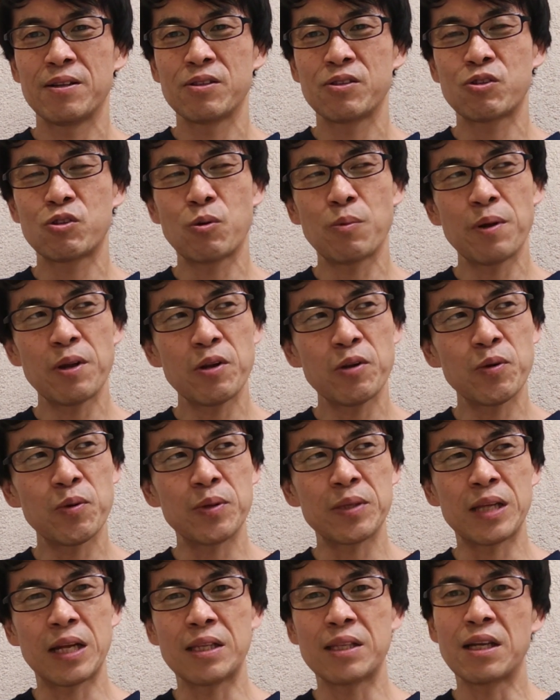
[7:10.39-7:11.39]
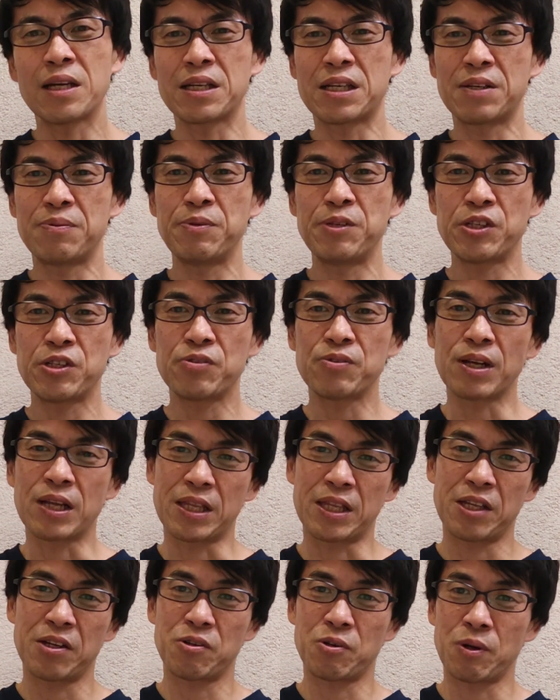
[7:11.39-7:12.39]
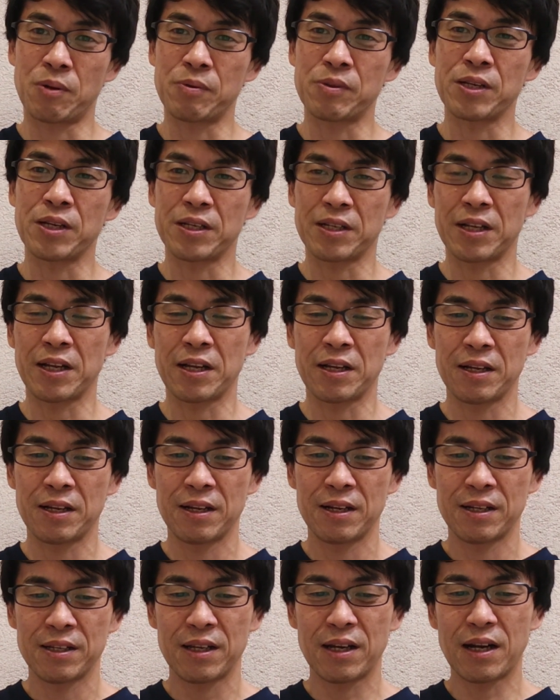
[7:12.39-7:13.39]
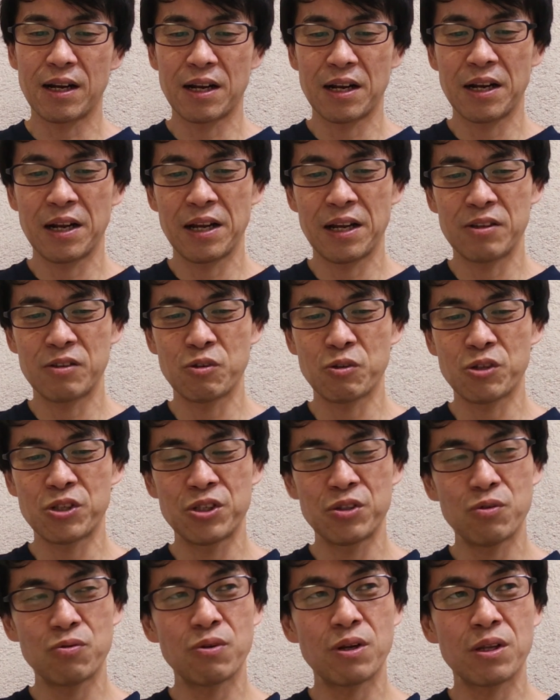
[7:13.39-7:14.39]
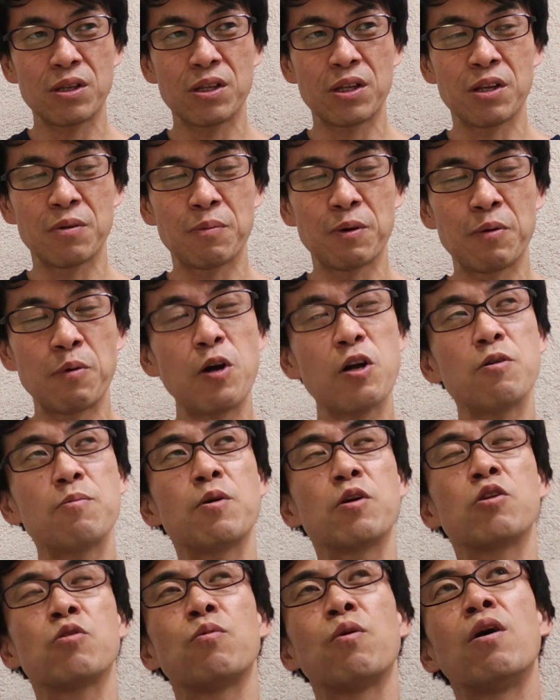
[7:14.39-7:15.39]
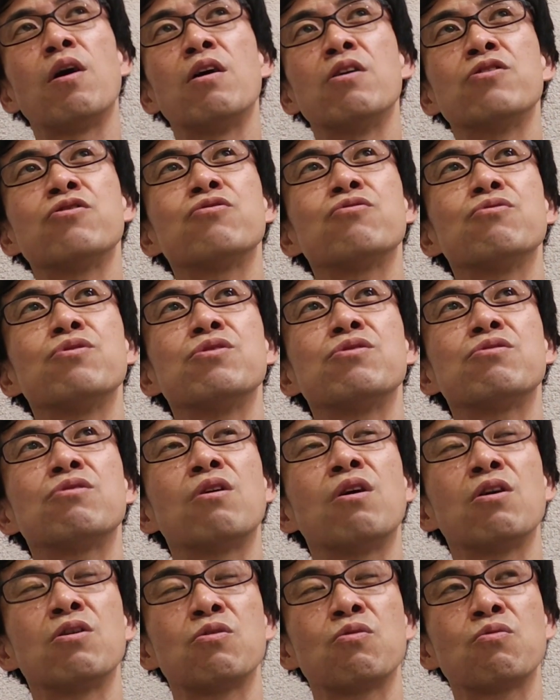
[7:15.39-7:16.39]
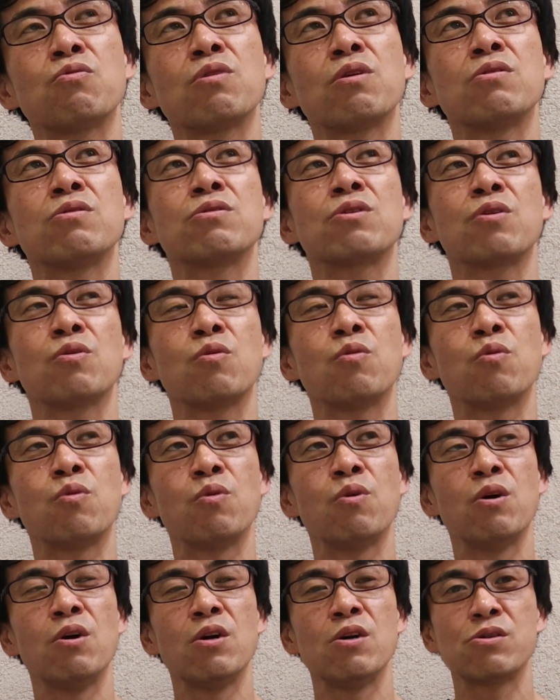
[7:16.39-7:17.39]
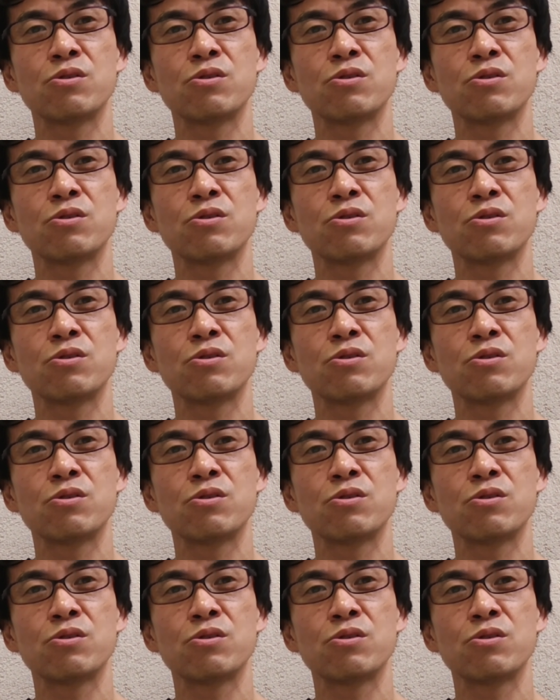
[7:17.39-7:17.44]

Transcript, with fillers: 勤めるのがだんだん厳しくなってくるかもしれないねだからね、ちょっとしんどくなってんで、まあ、前までは週5日入っとったんですけど、